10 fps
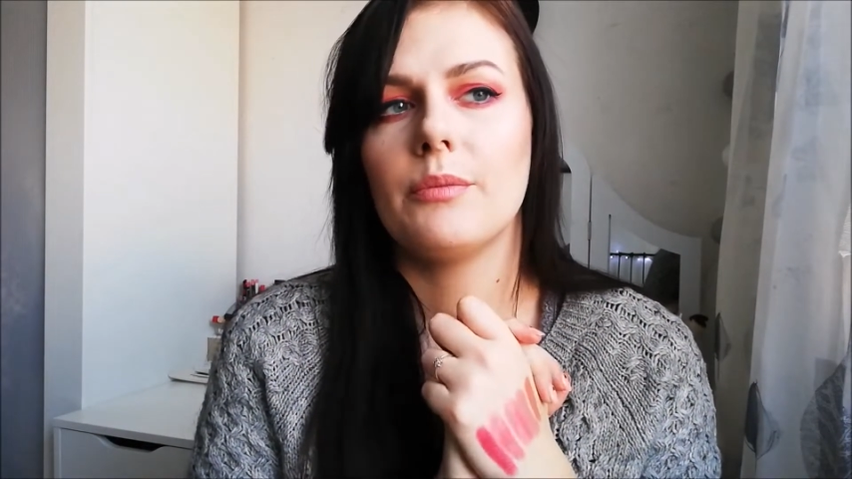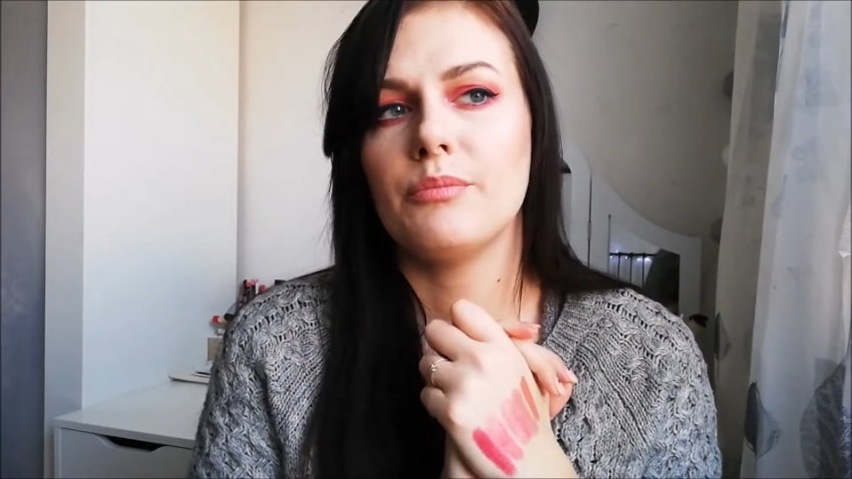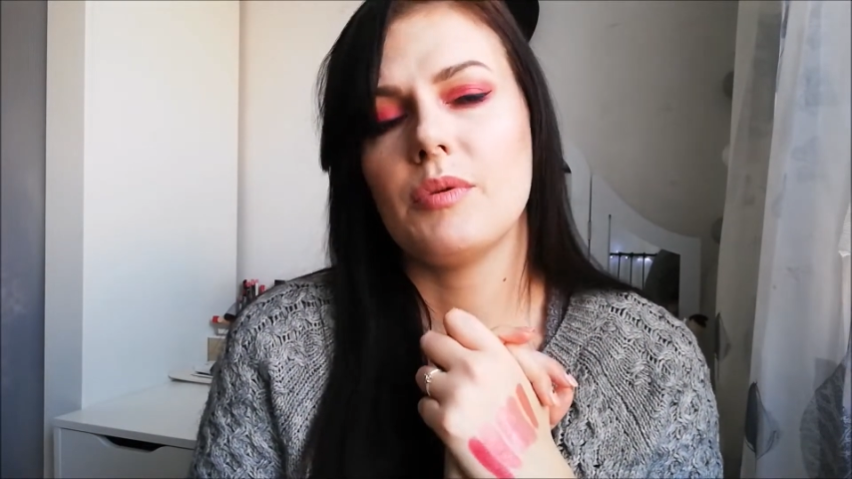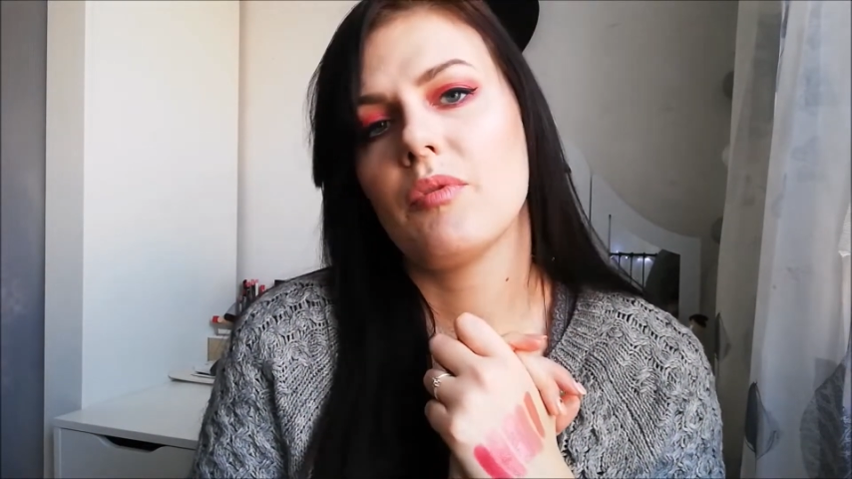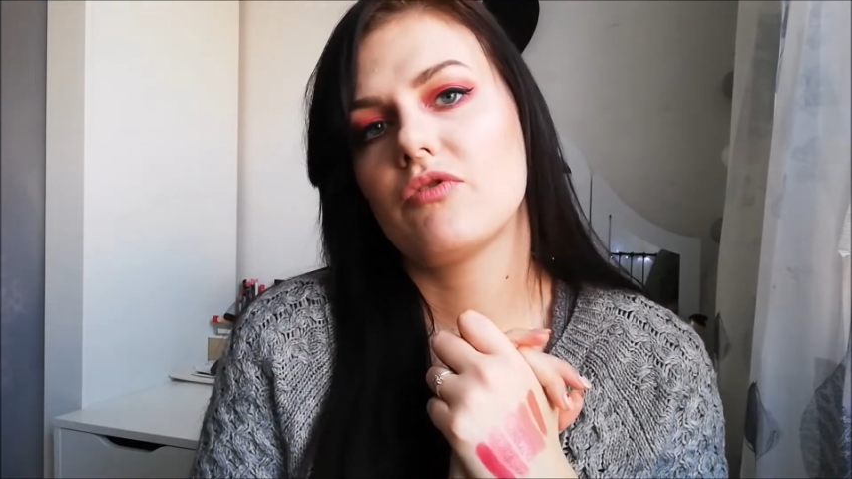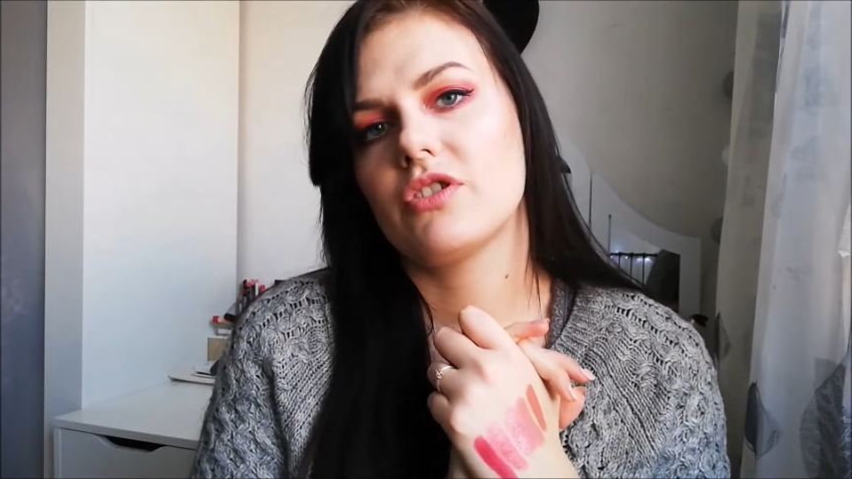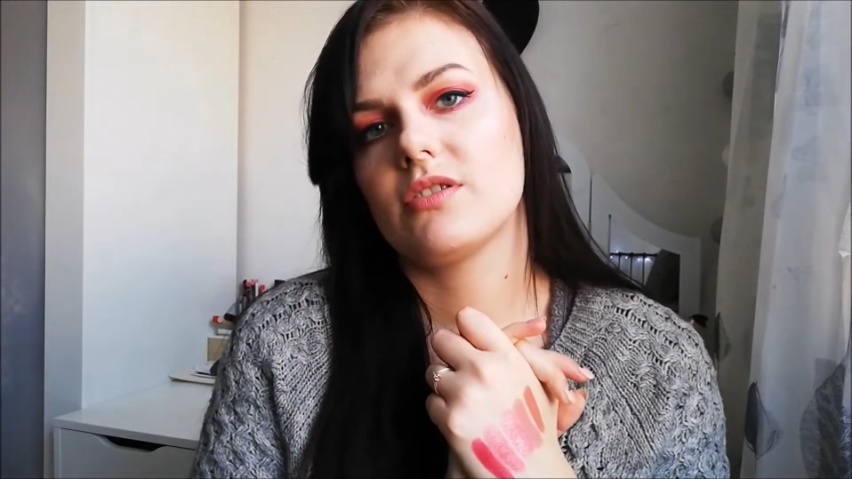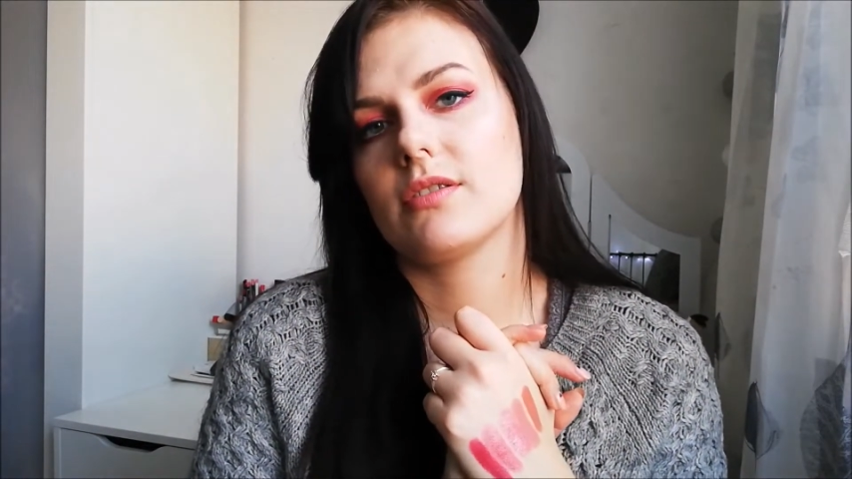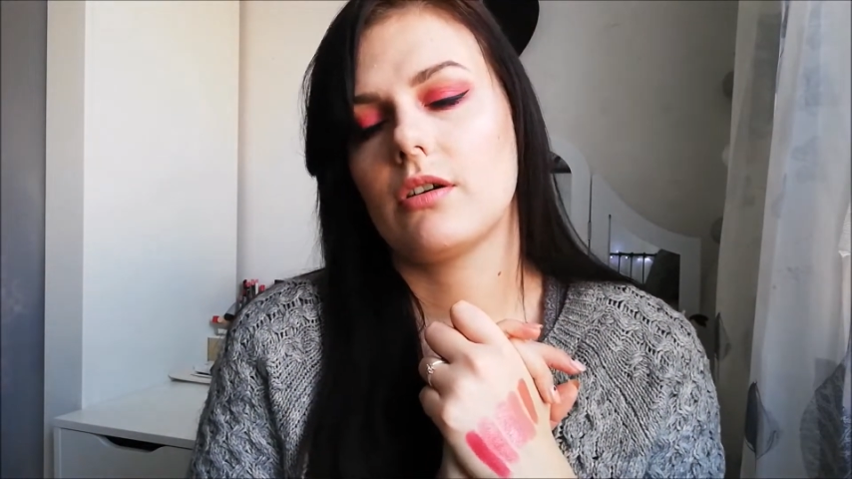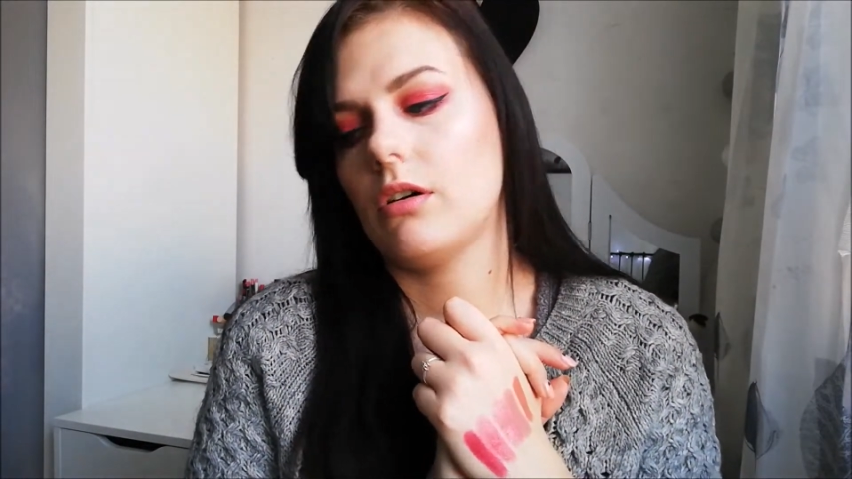Mimo
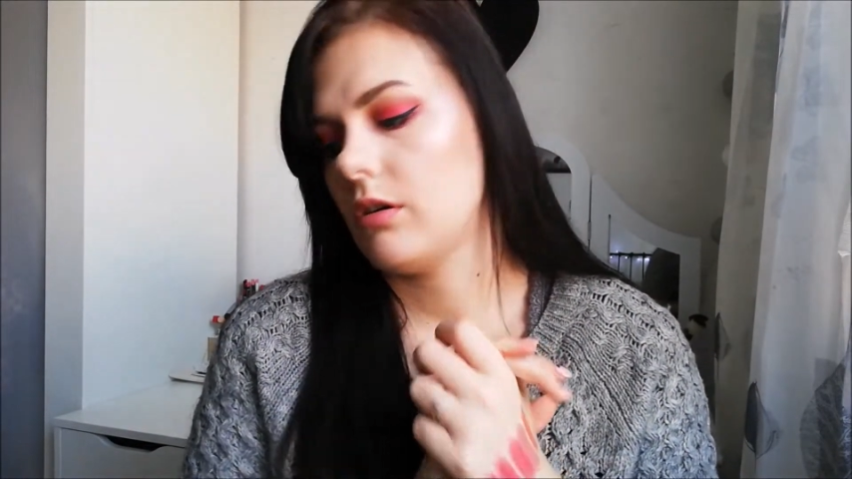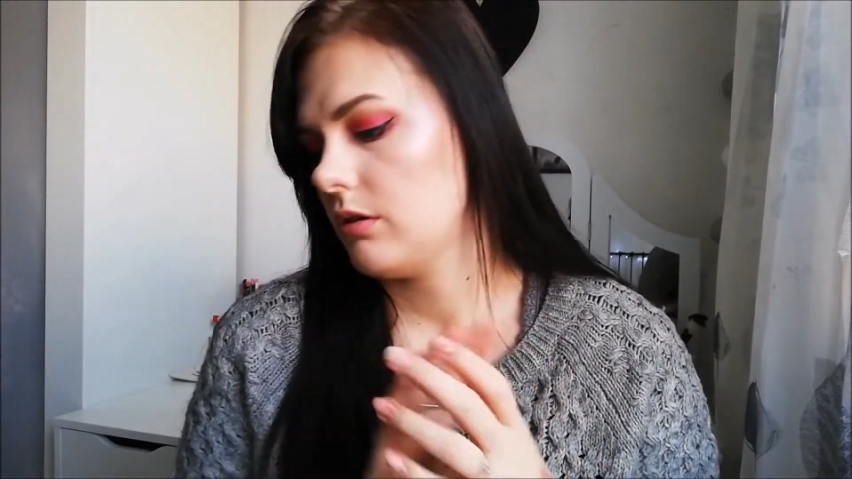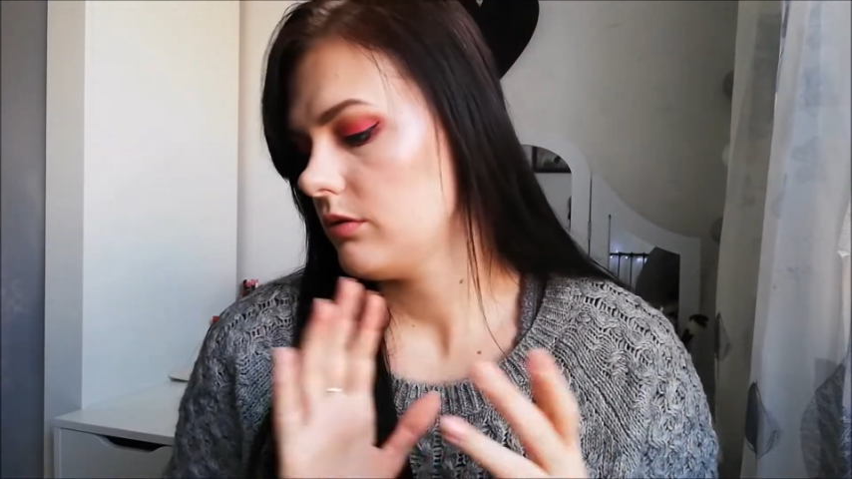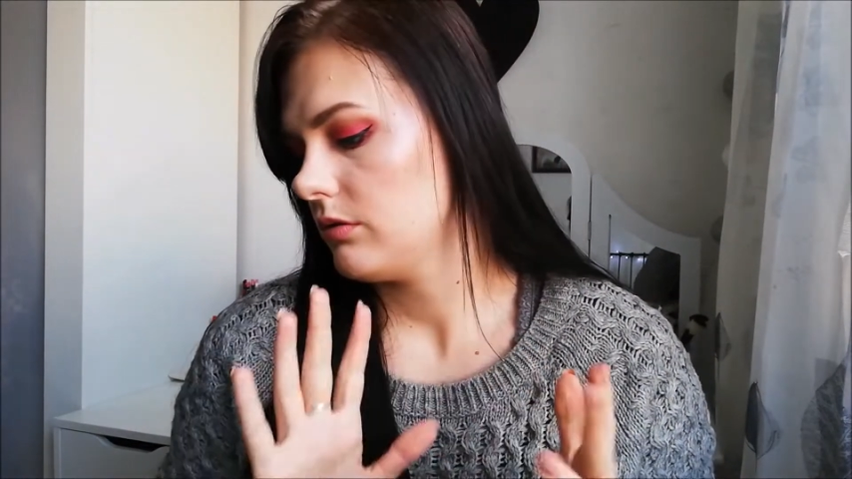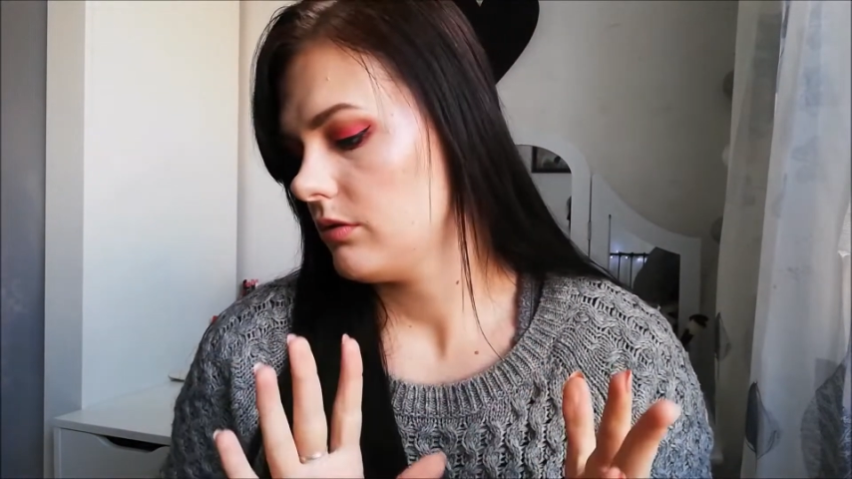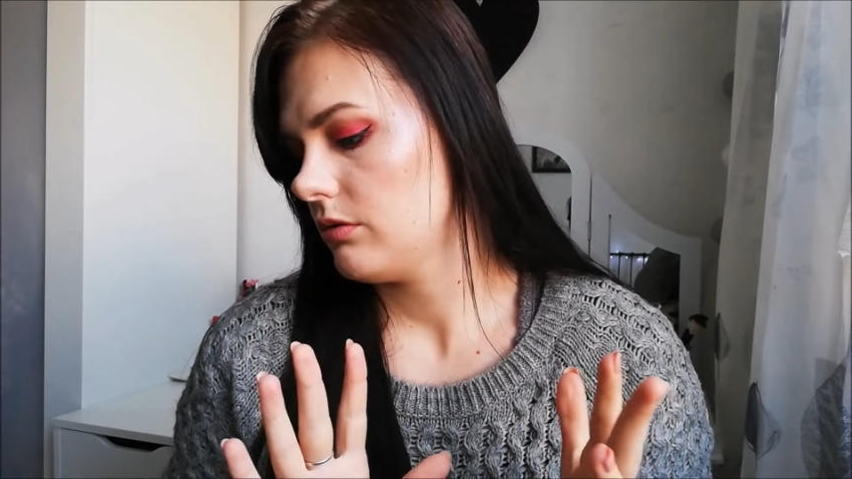wszystko